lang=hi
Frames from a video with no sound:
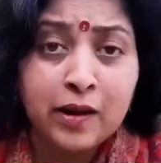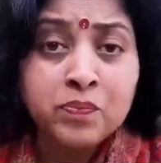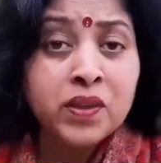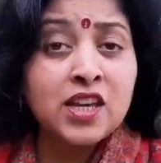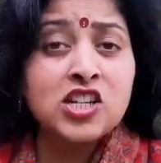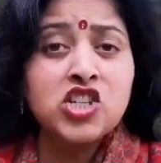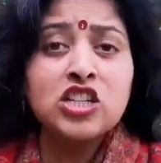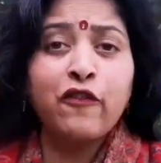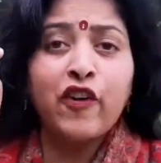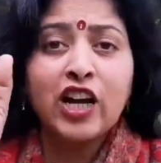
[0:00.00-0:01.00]
हैं कि
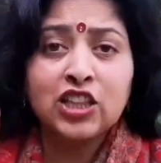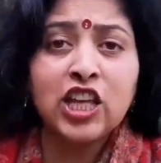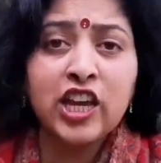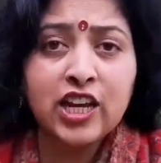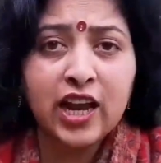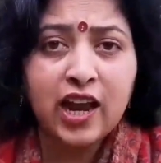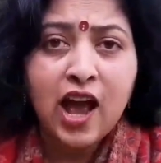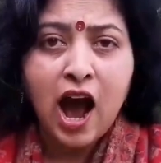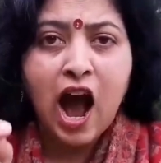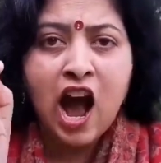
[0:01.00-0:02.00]
जिस व्यक्ति ने